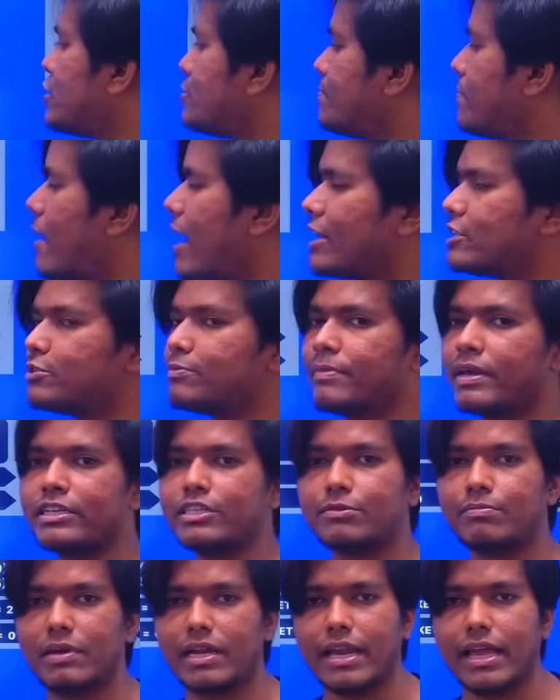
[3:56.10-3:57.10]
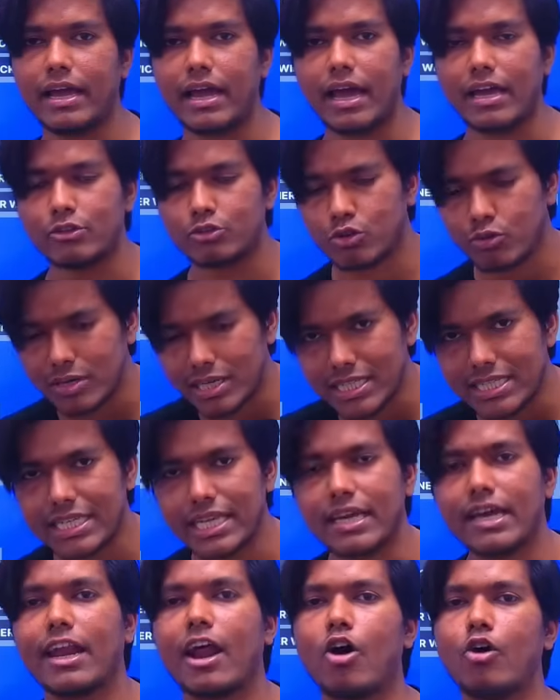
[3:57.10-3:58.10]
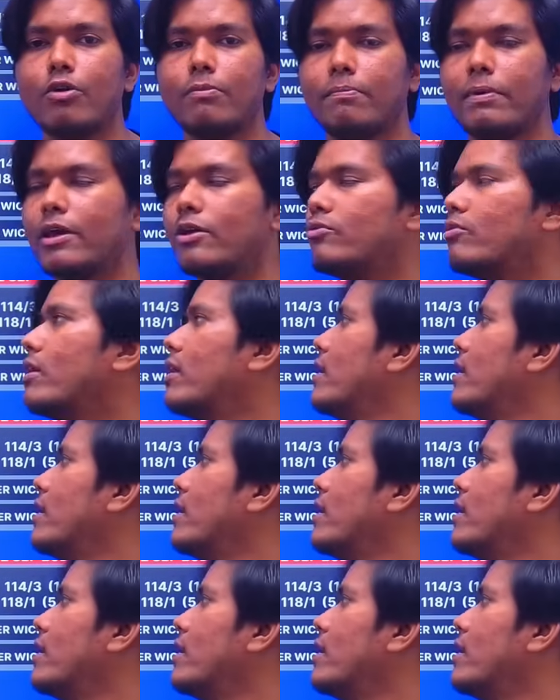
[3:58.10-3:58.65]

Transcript: पांच मैच मिलेगा जो इसी ग्राउंड पे हुए